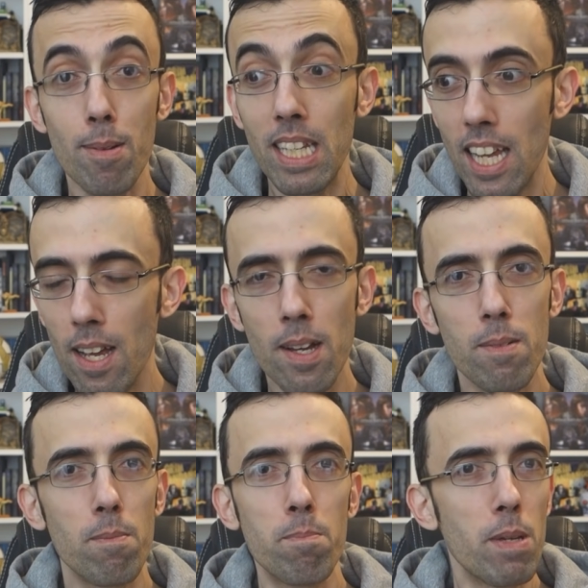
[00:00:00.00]
perché,
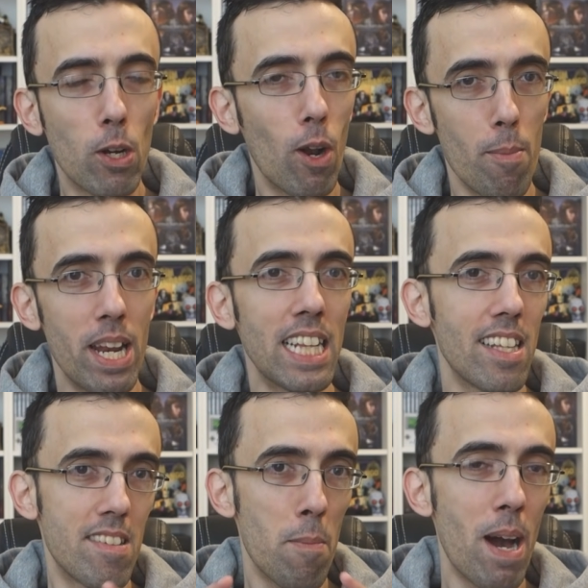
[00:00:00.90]
piccola
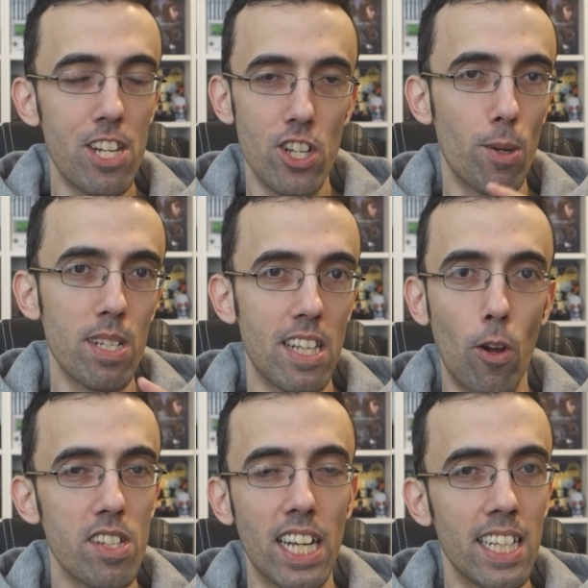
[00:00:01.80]
parentesi a margine di questa
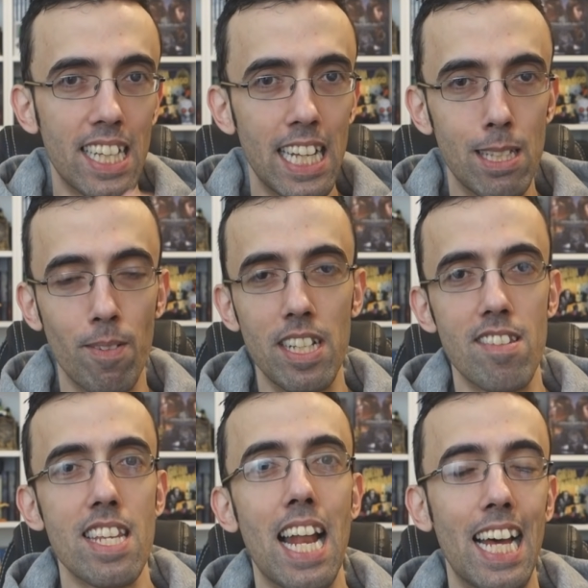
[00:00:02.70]
cosa che in tanti avete
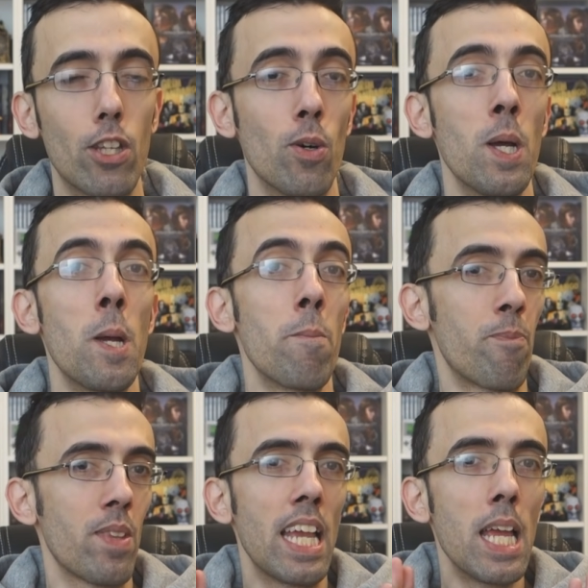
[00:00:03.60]
segnalato,
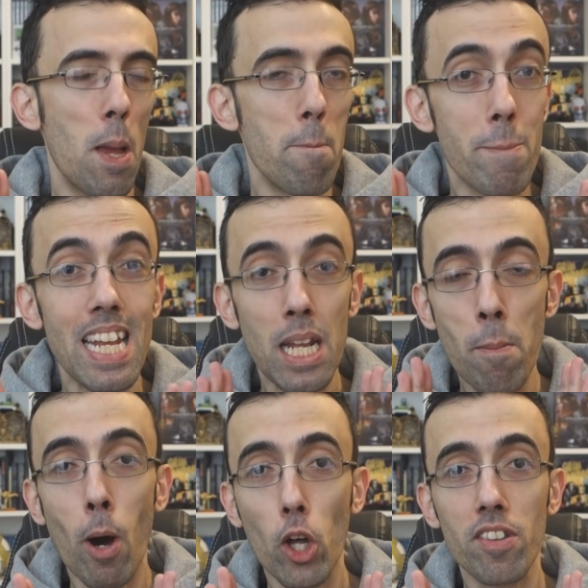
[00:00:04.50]
1000
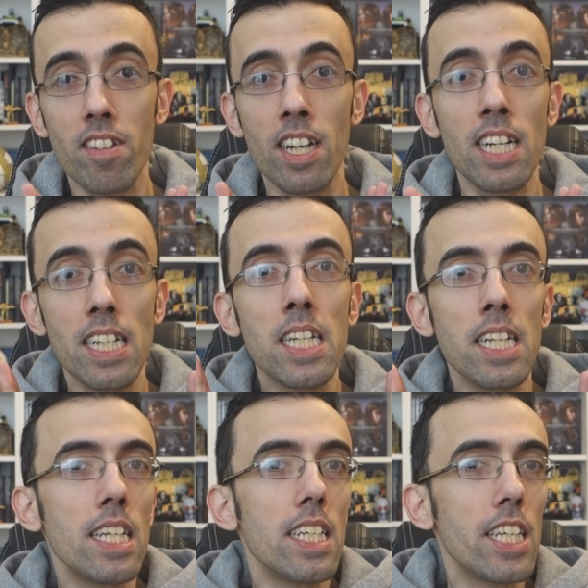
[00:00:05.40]
mod
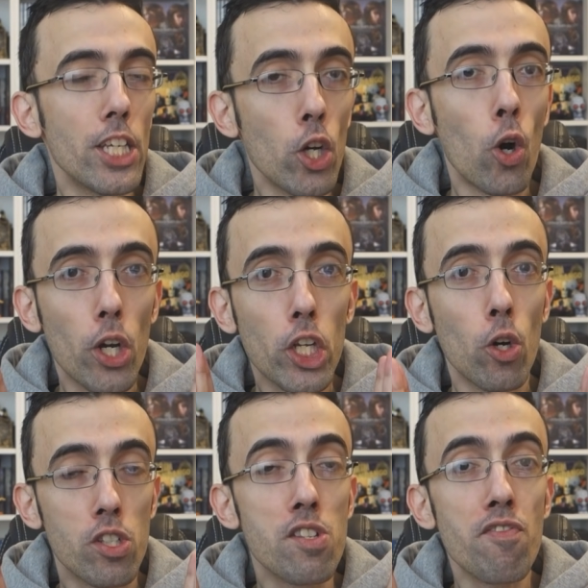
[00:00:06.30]
io,
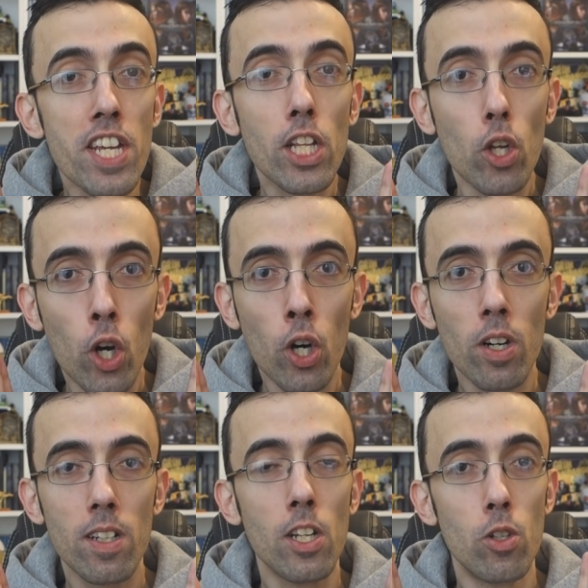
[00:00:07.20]
io
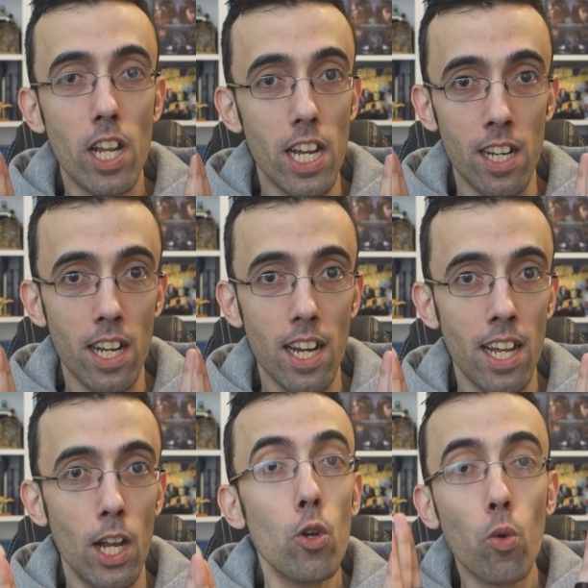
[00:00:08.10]
sfido
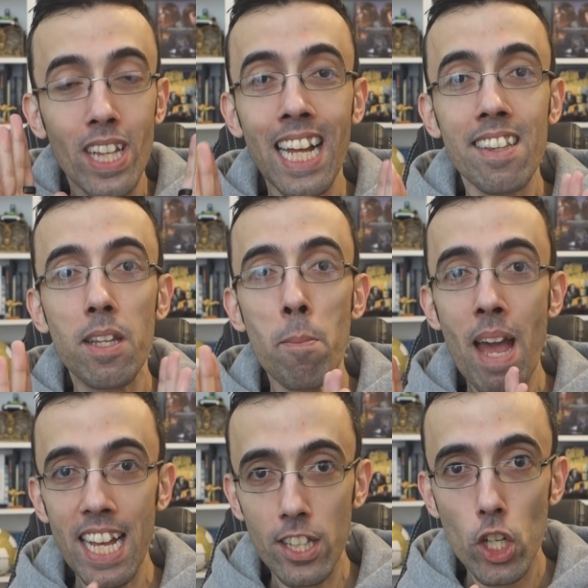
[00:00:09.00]
eh, l'utente
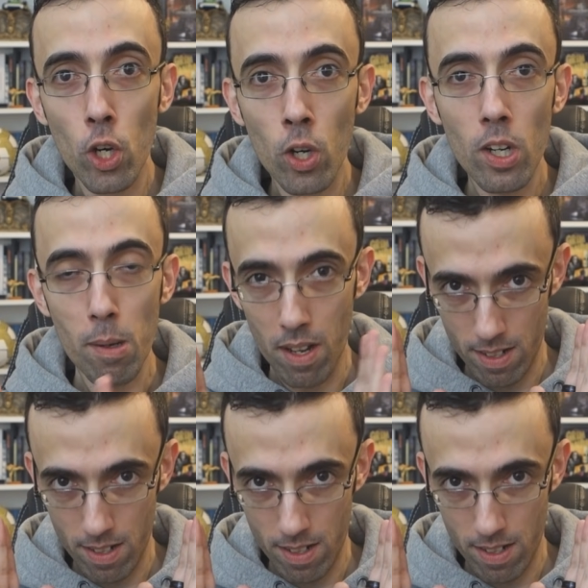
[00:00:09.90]
medio